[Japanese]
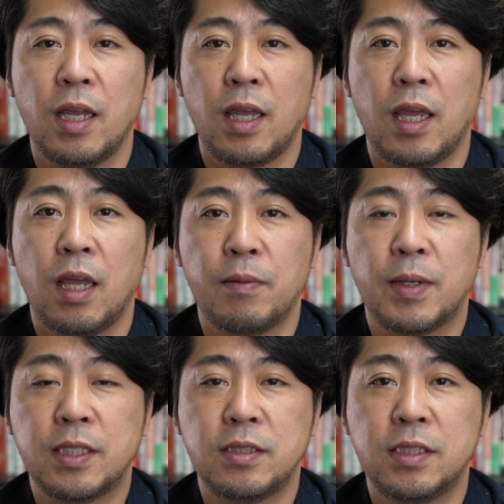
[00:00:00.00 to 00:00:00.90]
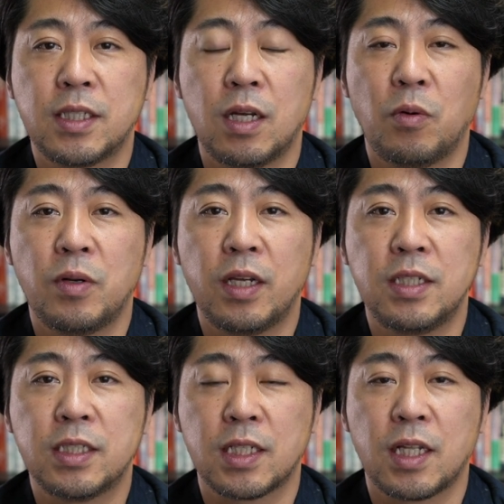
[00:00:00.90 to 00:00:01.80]
えまあ、設立から5年
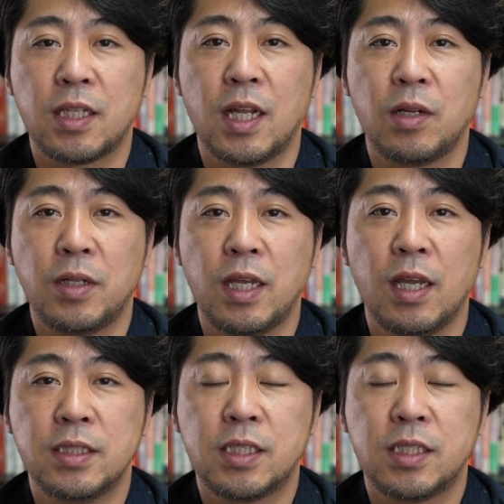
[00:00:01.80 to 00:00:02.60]
ぐらいしか経ってないのに、